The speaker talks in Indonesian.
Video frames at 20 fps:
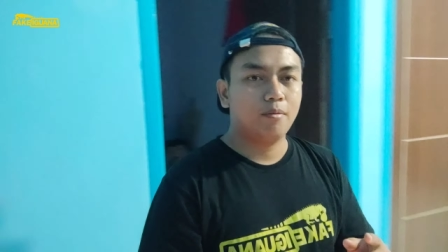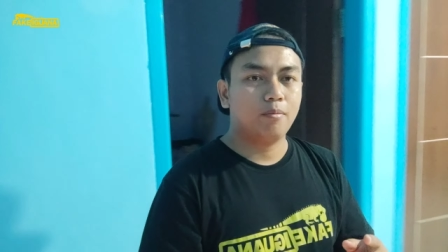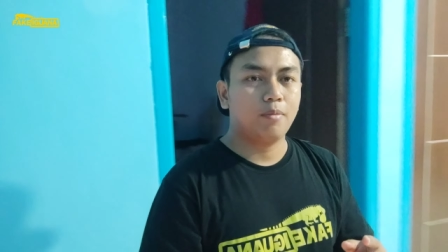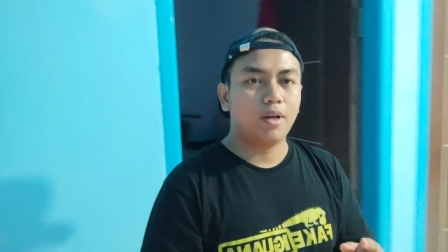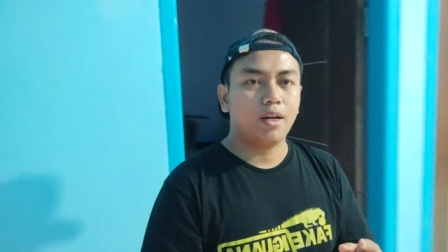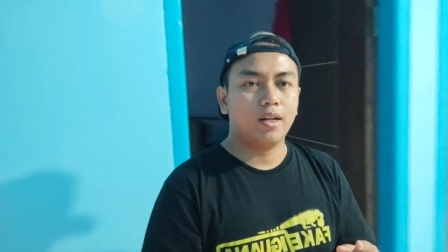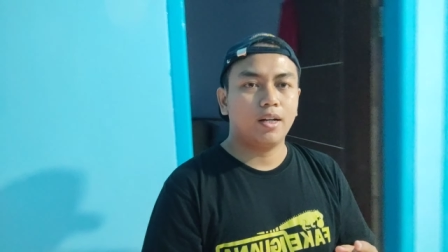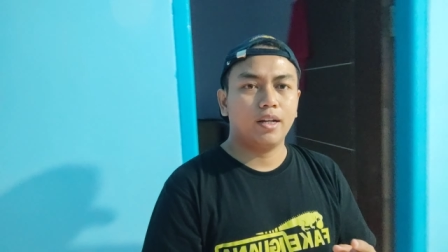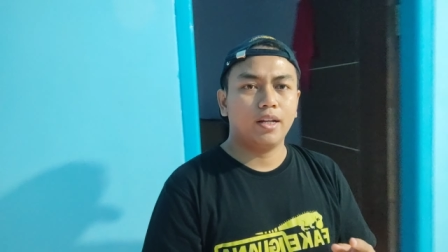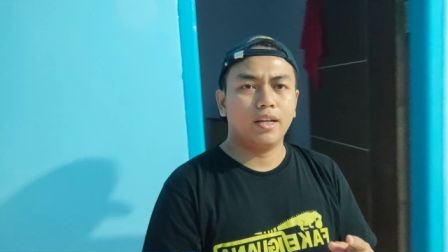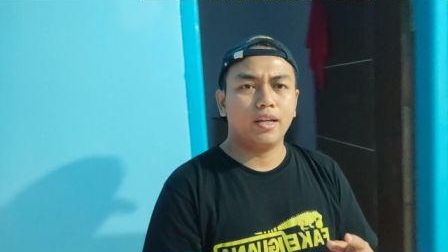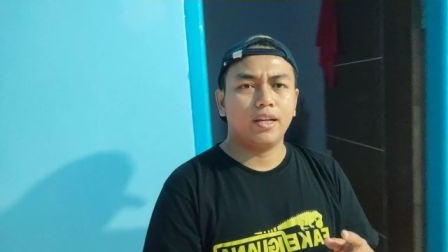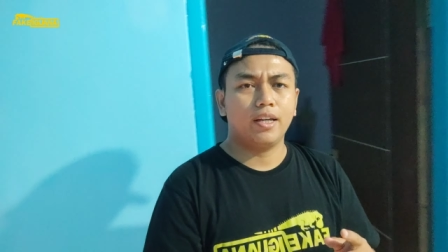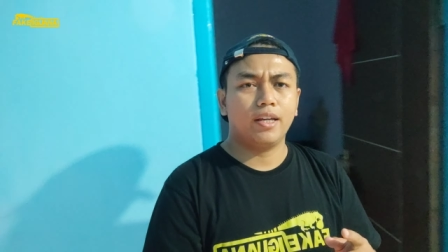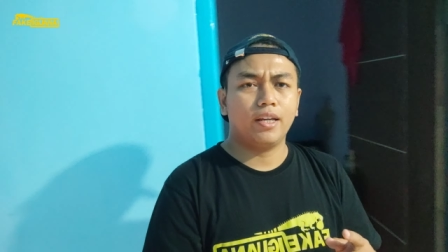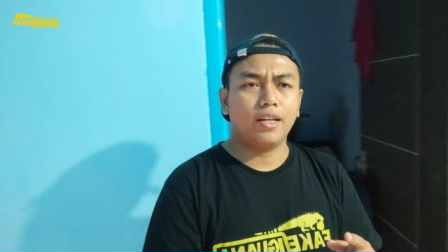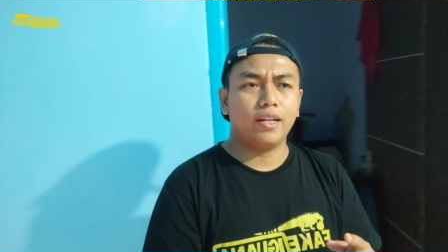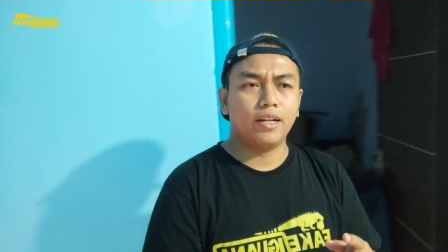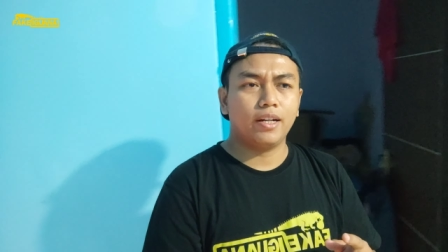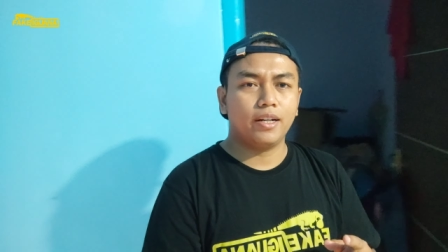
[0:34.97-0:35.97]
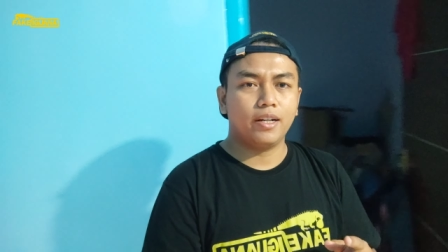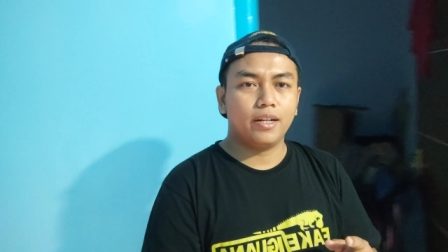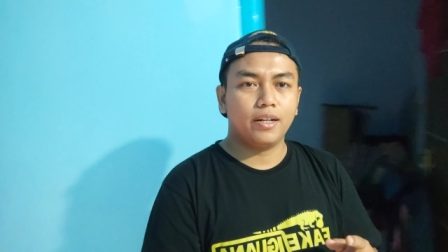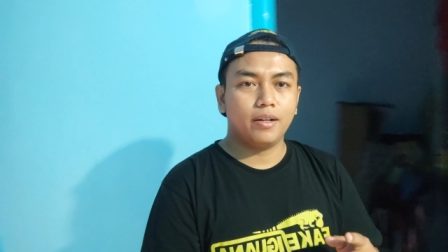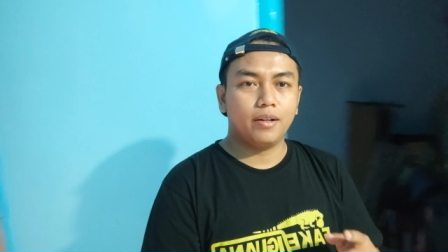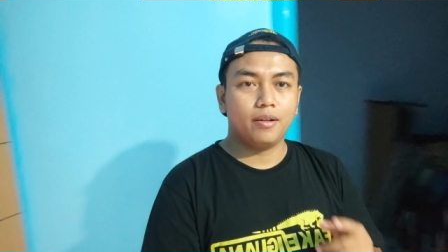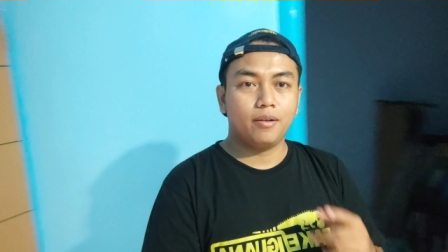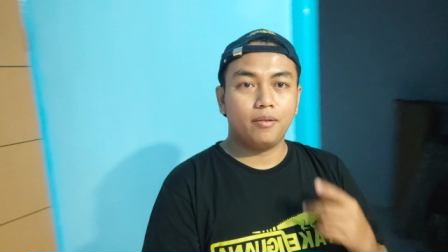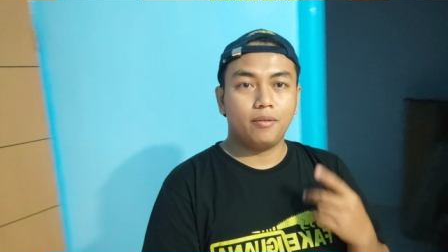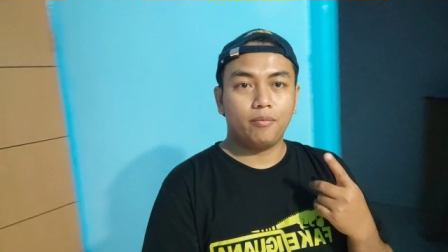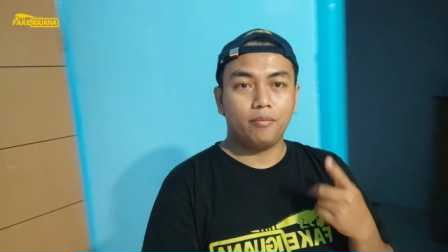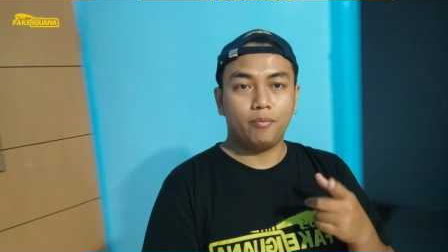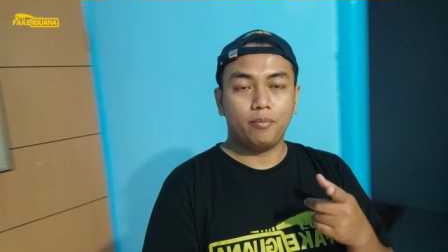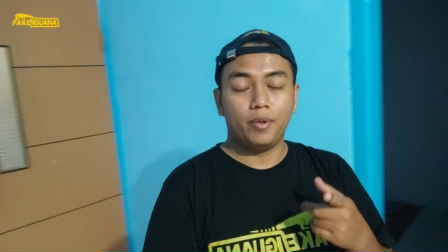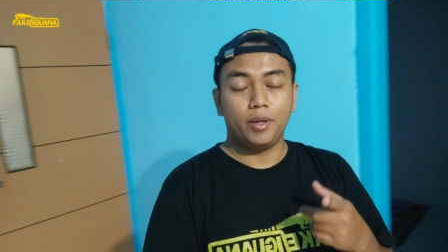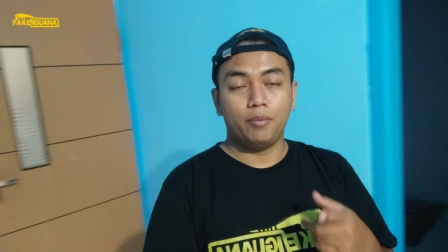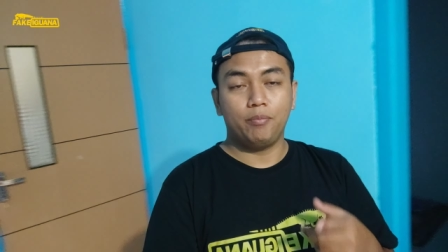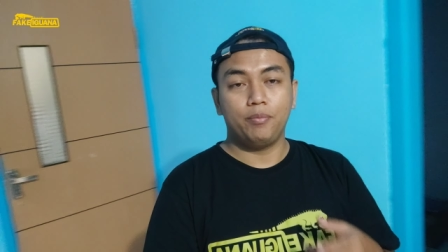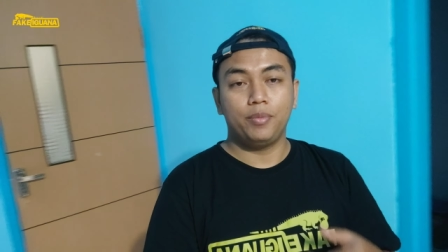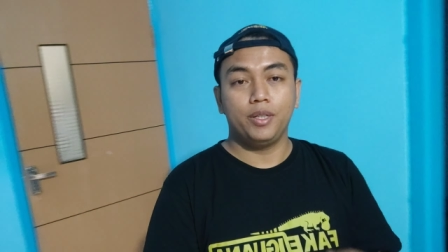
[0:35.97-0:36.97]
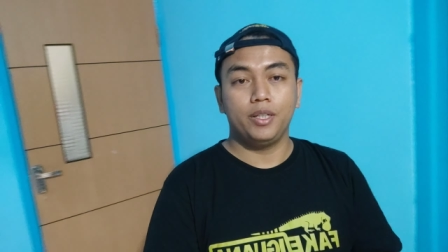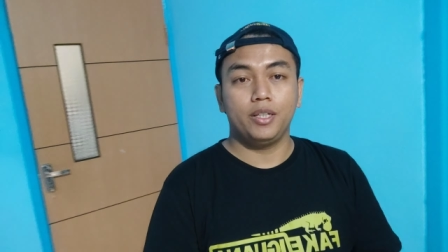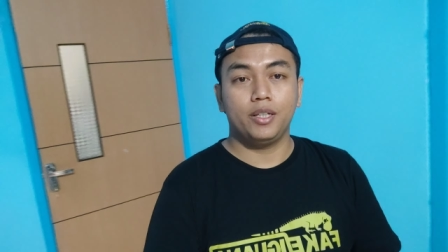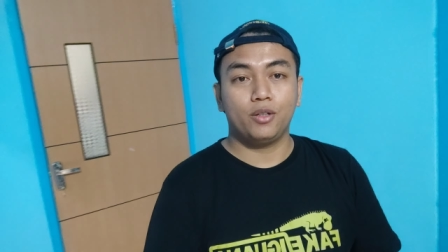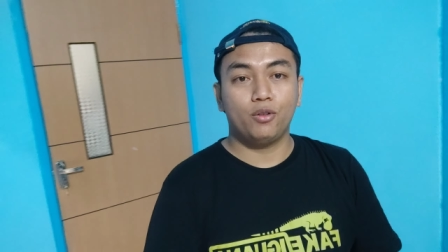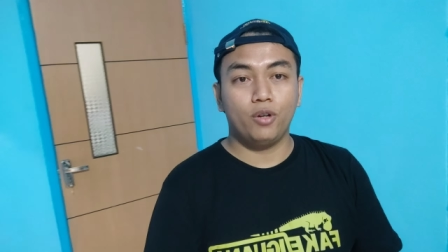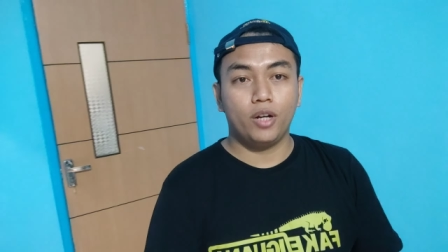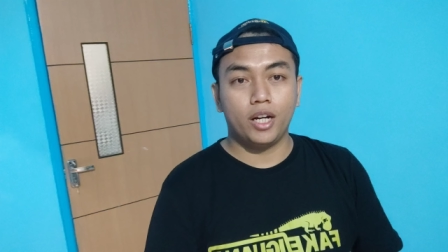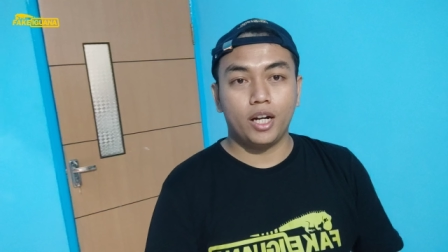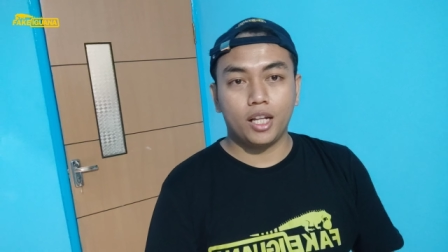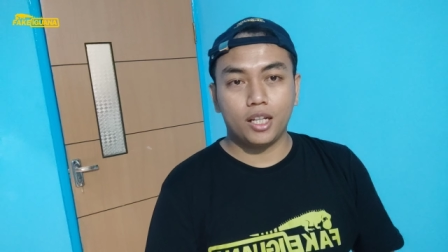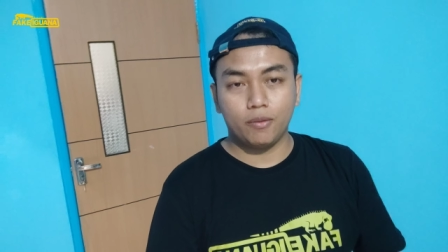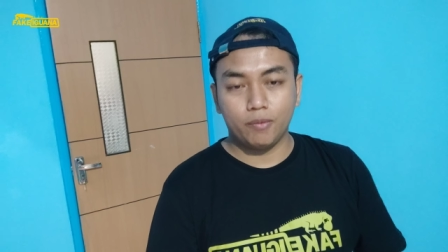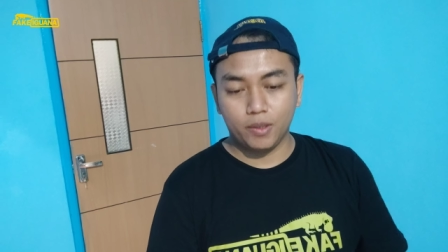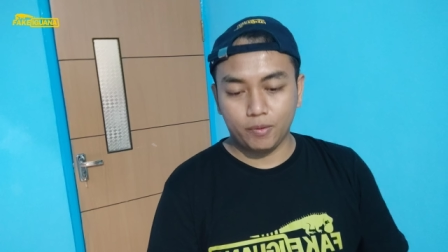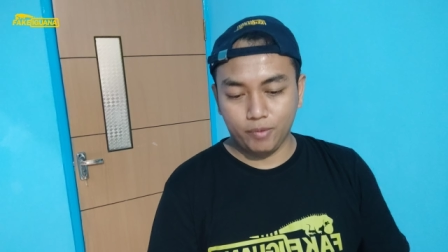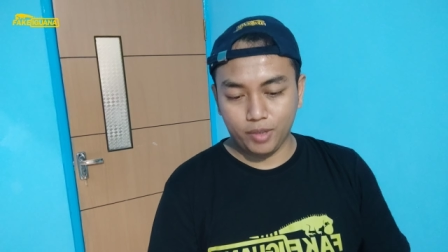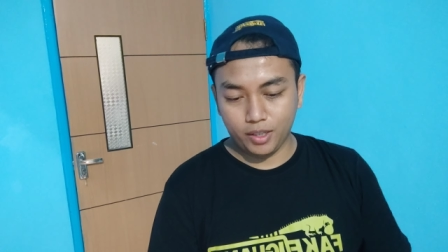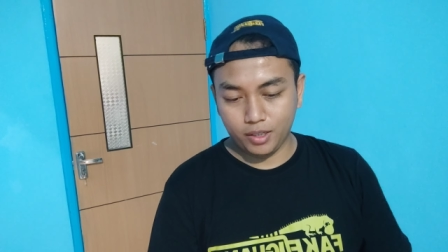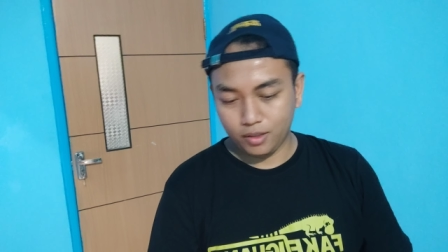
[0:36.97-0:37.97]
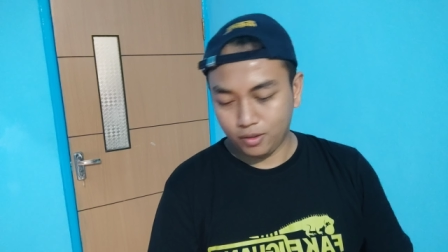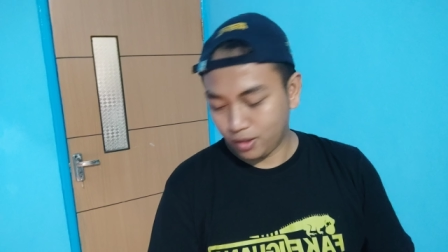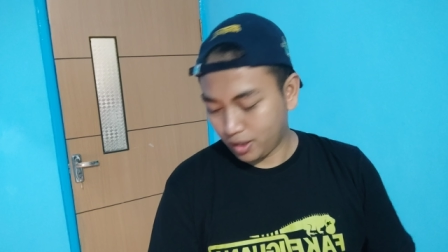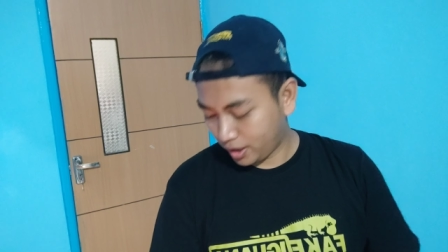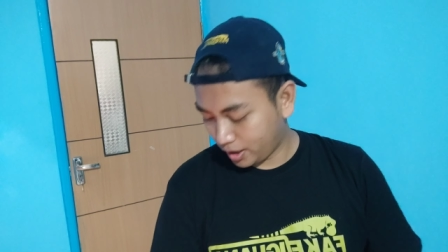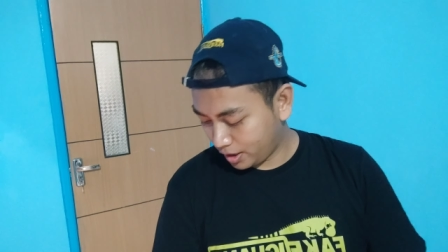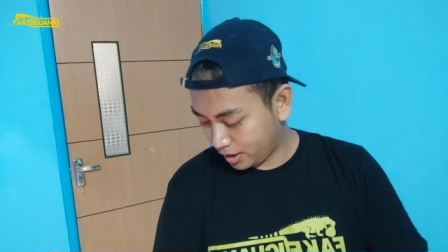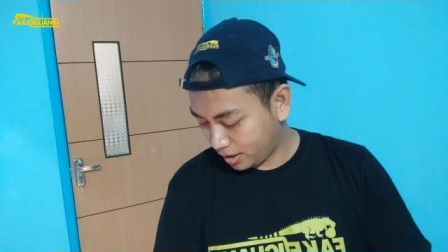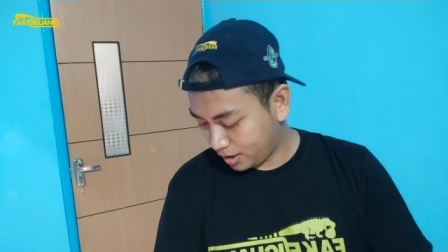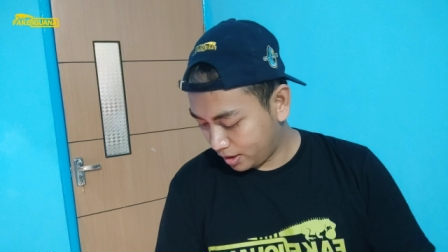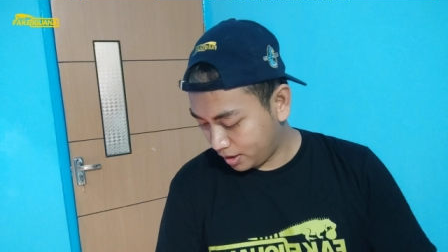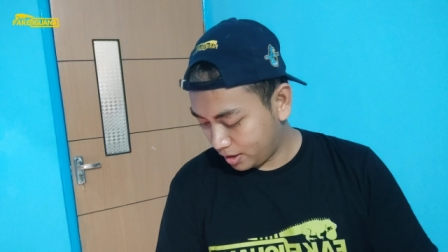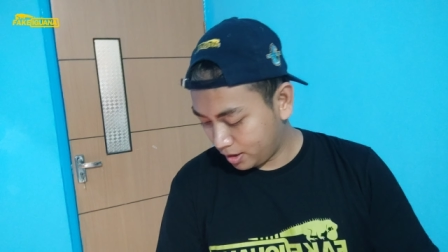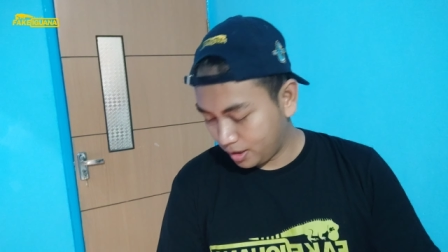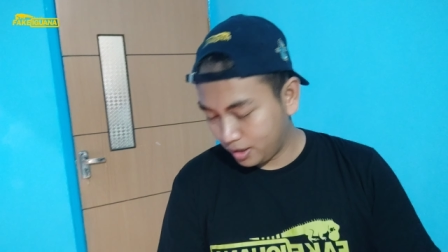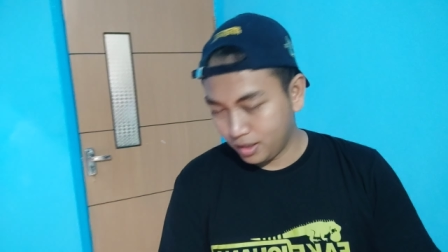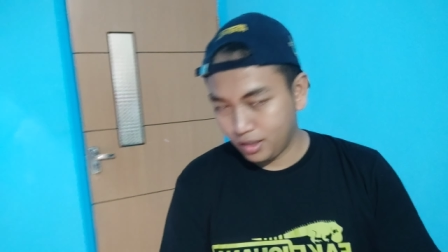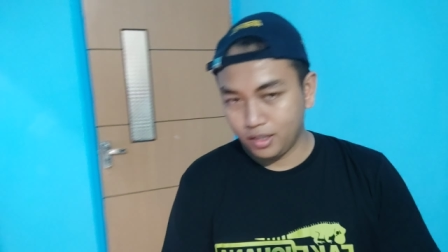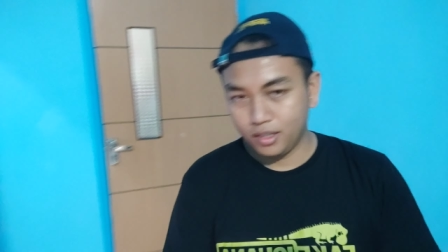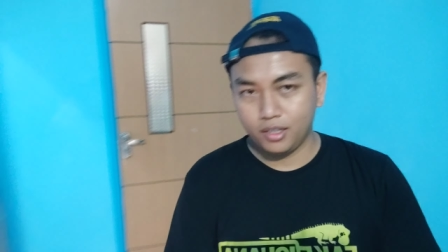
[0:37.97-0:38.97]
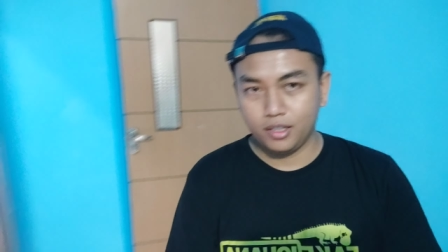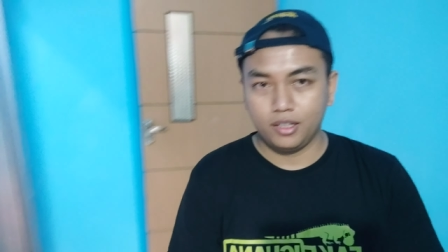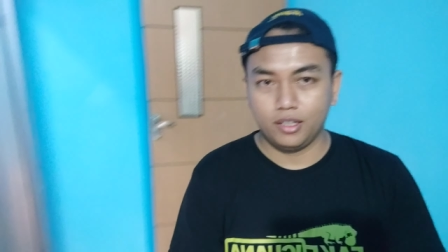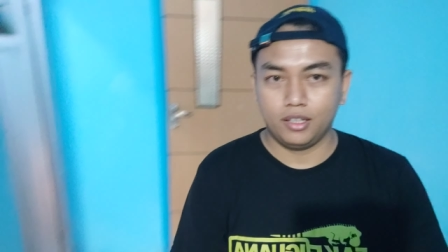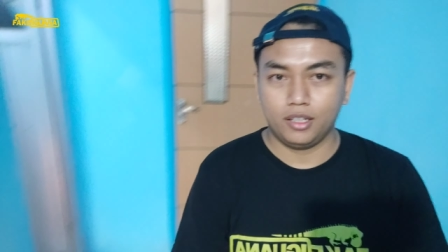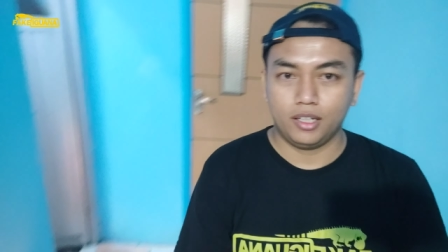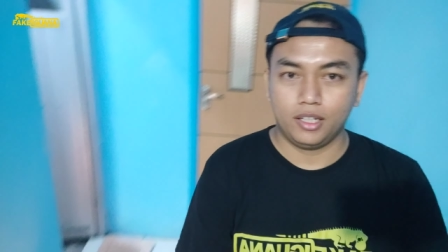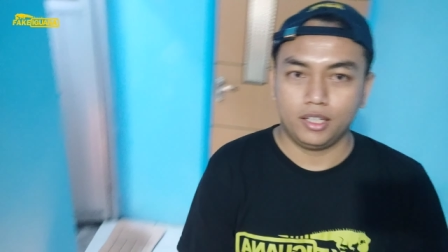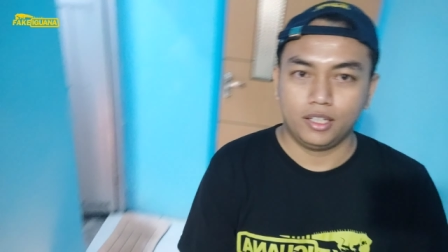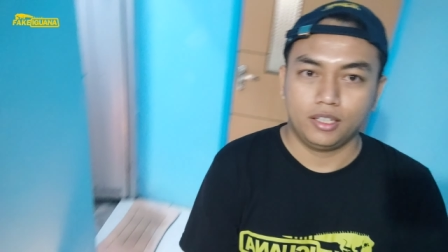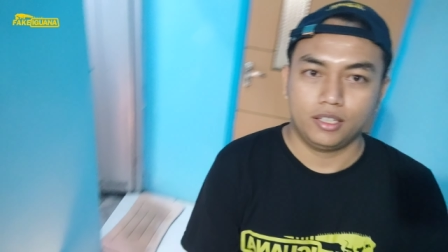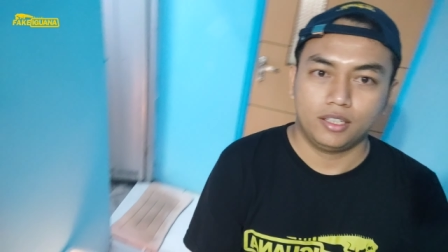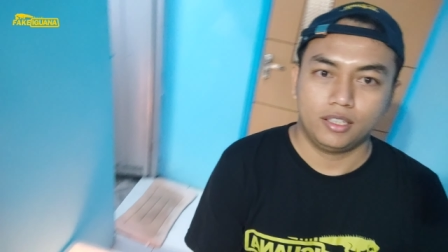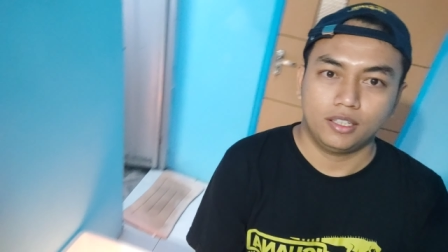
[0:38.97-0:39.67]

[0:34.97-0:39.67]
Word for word: panen baby iguana teman-teman oke okay. ini